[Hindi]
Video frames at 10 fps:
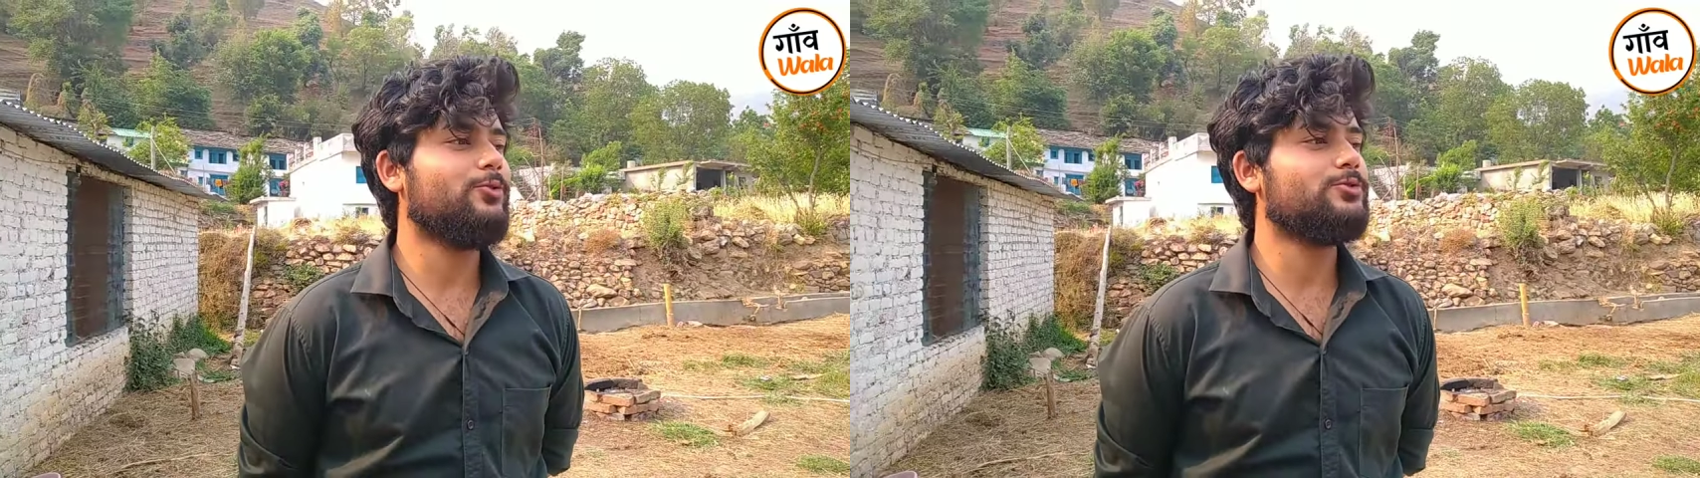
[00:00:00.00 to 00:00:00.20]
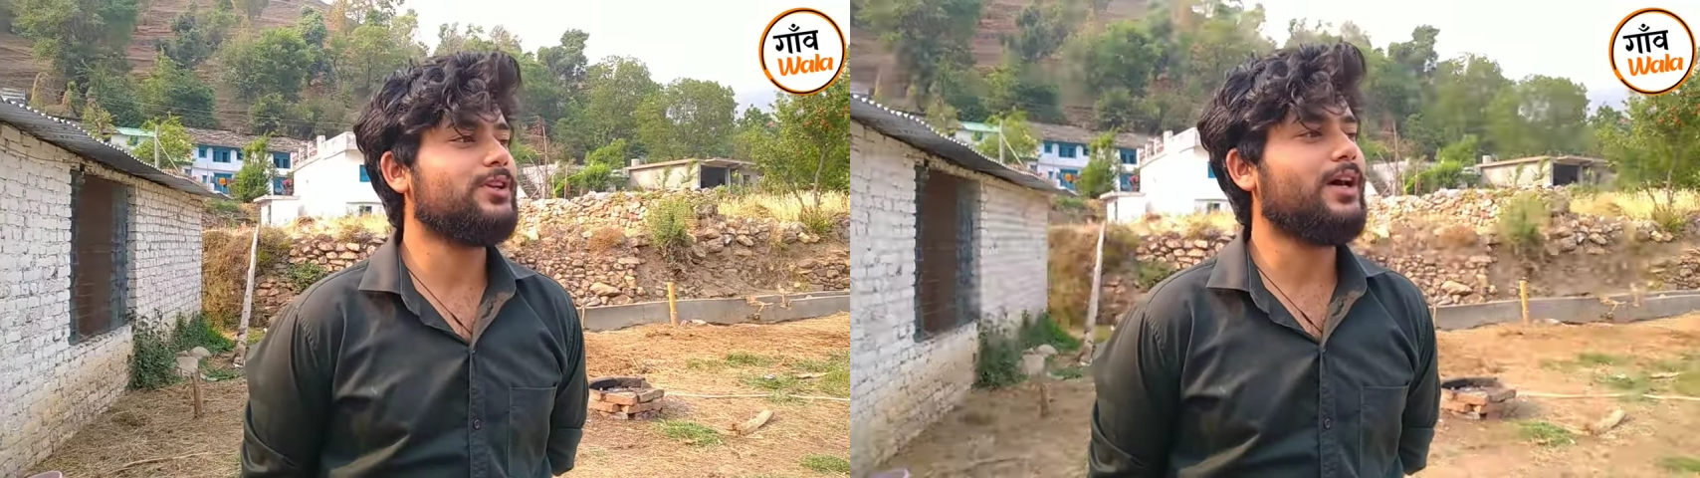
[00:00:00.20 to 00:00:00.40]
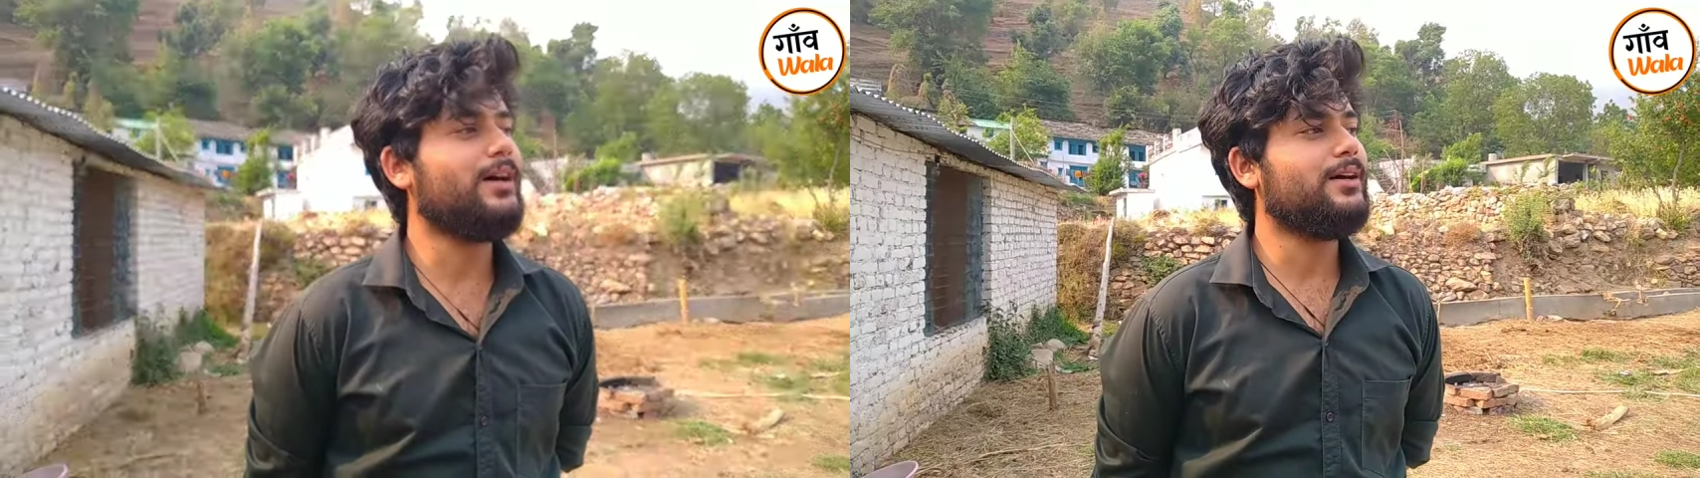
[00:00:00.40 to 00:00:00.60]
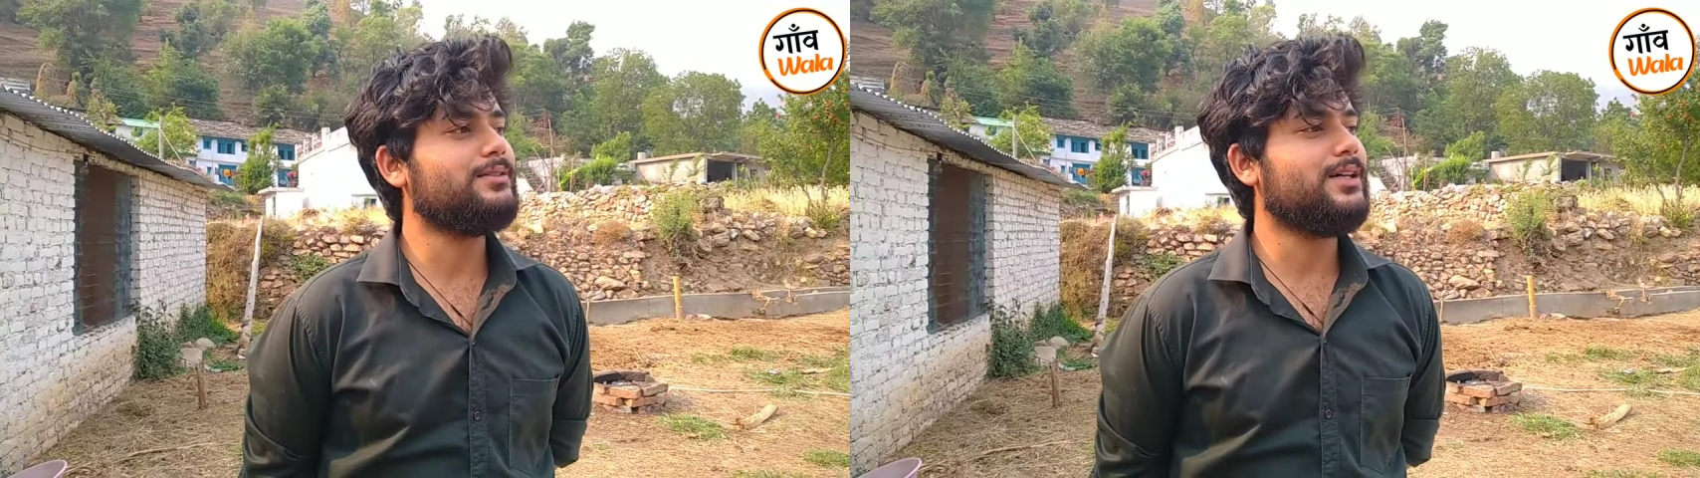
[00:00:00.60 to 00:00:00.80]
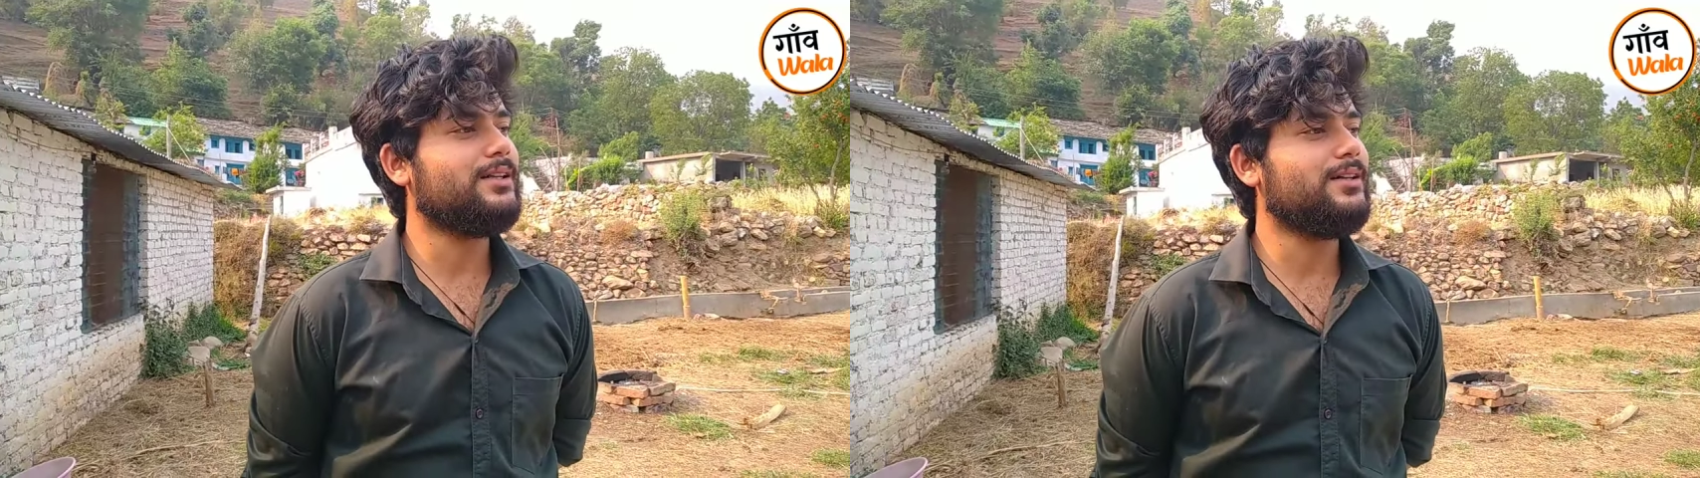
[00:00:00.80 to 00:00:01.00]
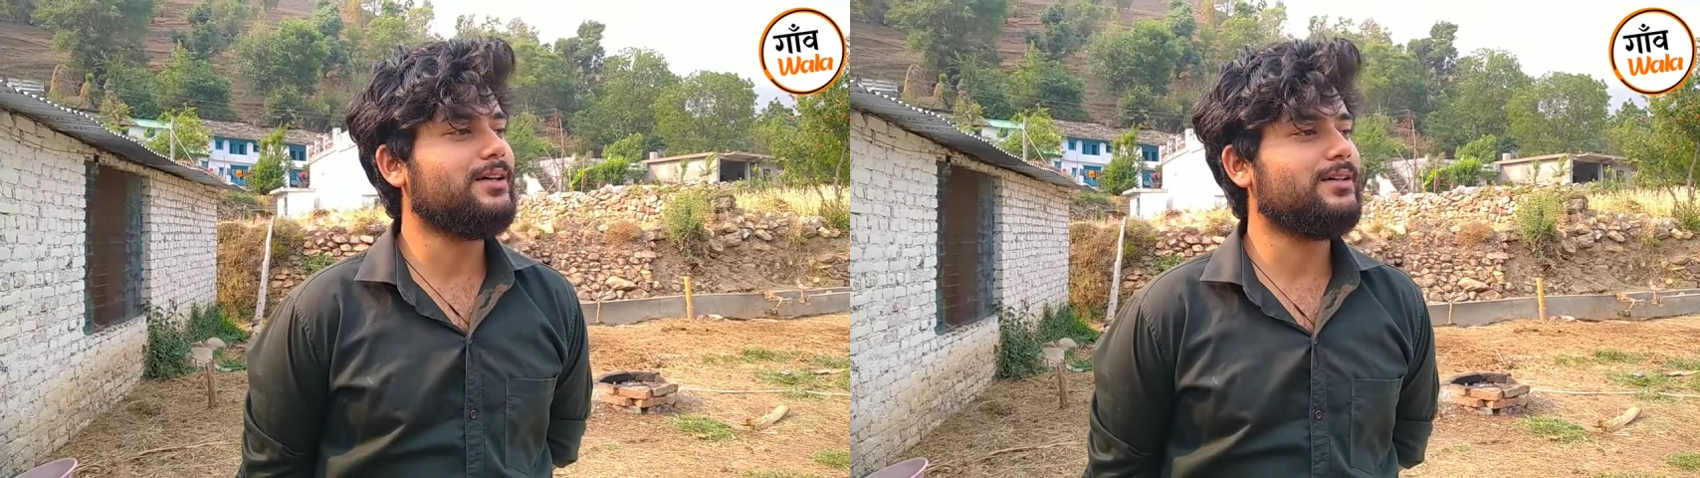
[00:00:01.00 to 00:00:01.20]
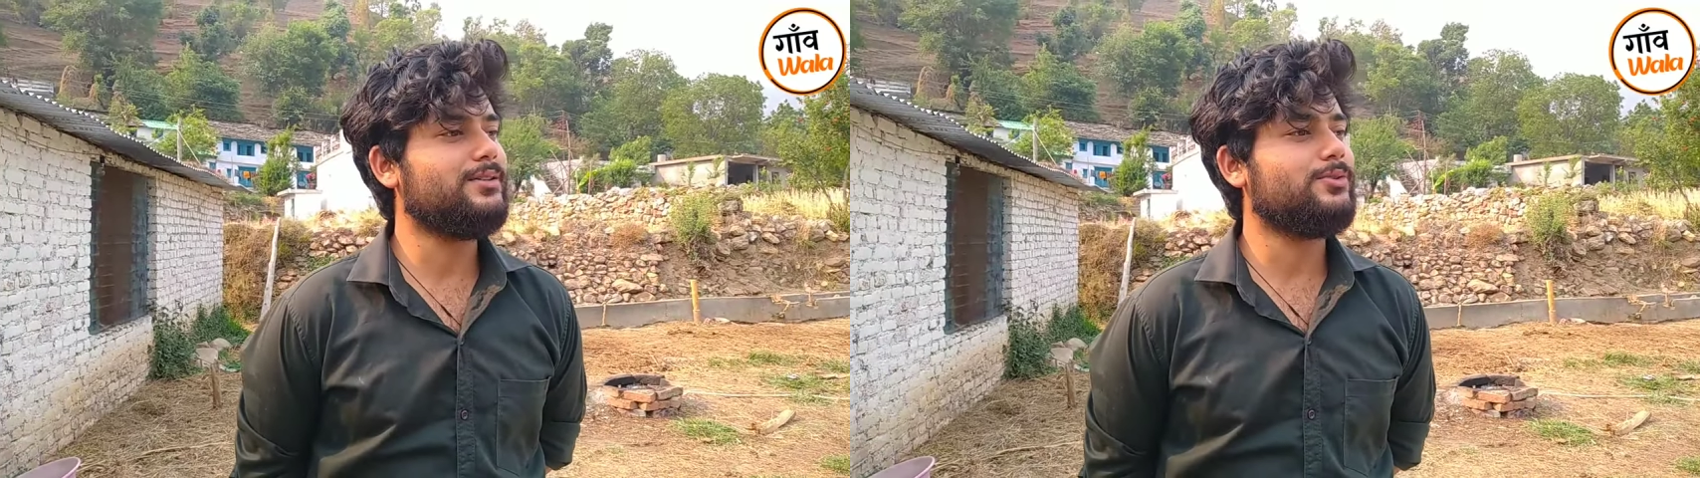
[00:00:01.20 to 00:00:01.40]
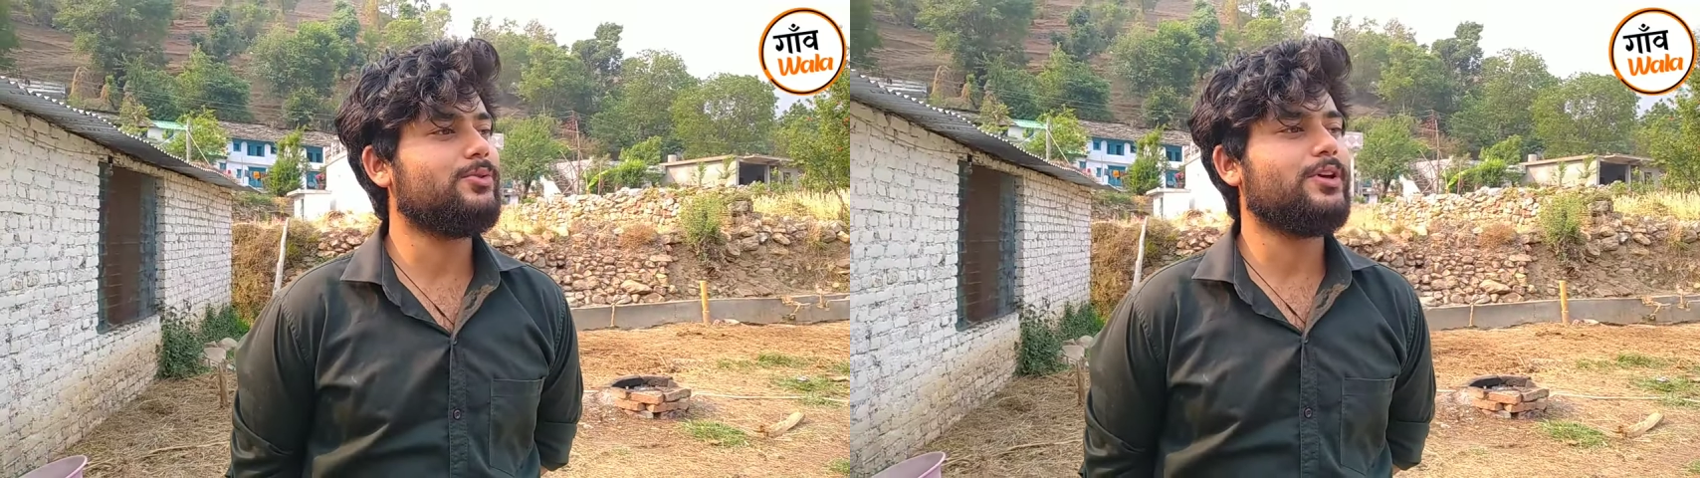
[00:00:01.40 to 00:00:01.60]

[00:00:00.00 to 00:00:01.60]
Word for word: उतना ज़्यादा लोगों